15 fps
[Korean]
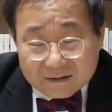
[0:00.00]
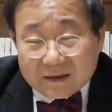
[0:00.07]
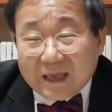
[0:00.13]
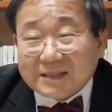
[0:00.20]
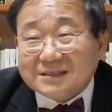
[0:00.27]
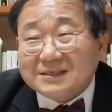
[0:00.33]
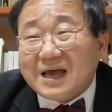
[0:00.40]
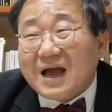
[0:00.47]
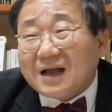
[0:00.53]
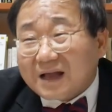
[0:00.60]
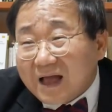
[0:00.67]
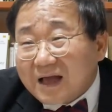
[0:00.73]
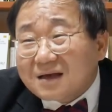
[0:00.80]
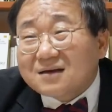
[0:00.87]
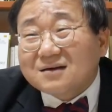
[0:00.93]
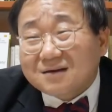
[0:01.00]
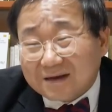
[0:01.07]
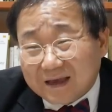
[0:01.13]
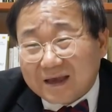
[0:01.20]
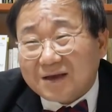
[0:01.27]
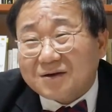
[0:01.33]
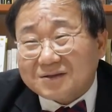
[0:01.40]
그게 착한
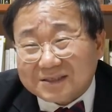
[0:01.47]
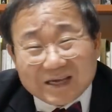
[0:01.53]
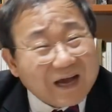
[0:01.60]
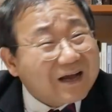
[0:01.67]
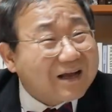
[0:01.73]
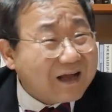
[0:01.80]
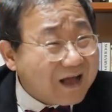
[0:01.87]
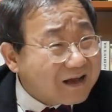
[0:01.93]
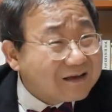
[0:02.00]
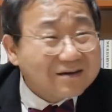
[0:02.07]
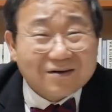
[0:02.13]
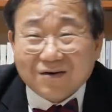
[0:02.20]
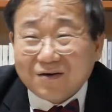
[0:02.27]
거예요. 착한